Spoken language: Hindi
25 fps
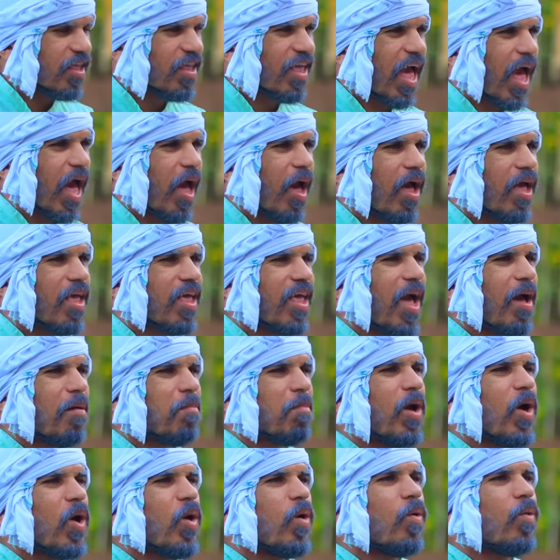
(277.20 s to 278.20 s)
या या
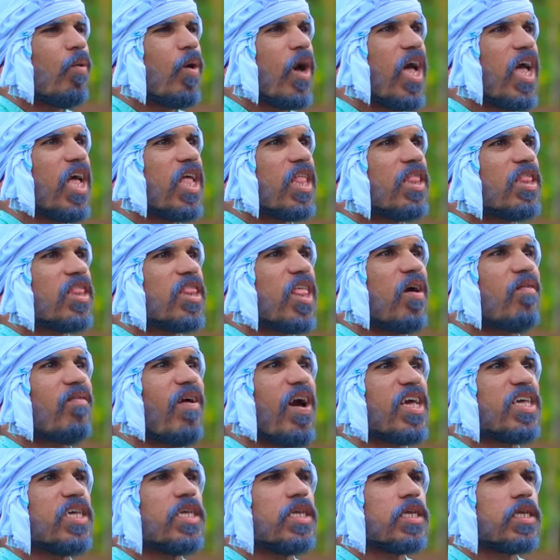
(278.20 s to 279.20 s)
मैं वह
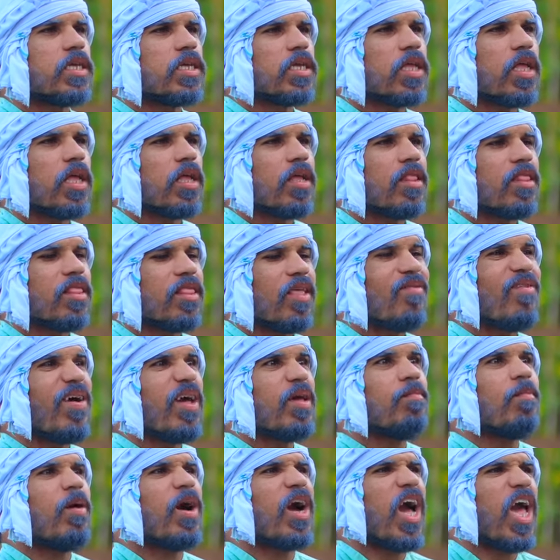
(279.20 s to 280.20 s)
दवाई
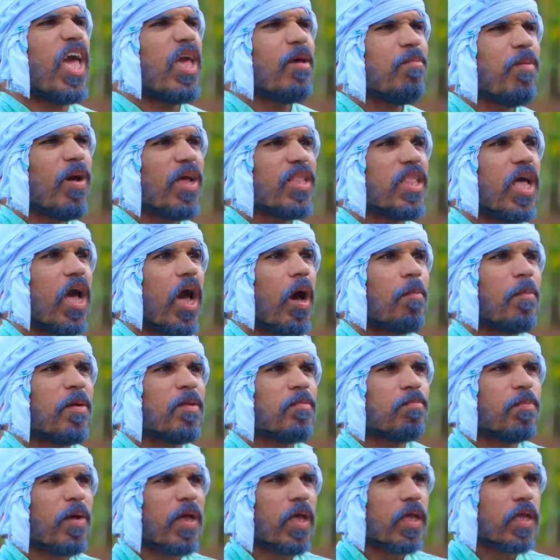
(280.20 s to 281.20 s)
दवाई मंगाई मैंने
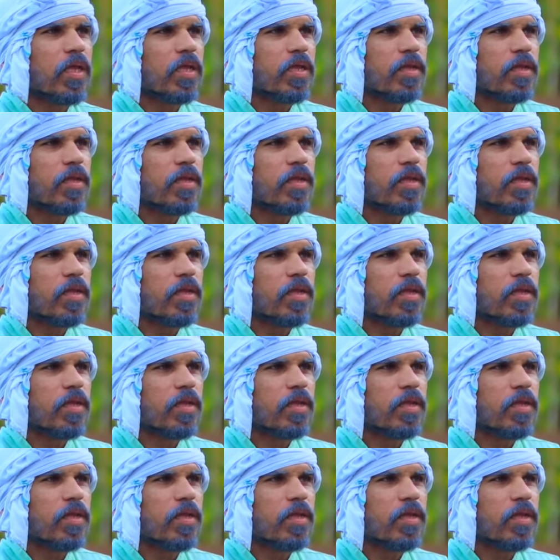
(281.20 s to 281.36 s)
अमन पे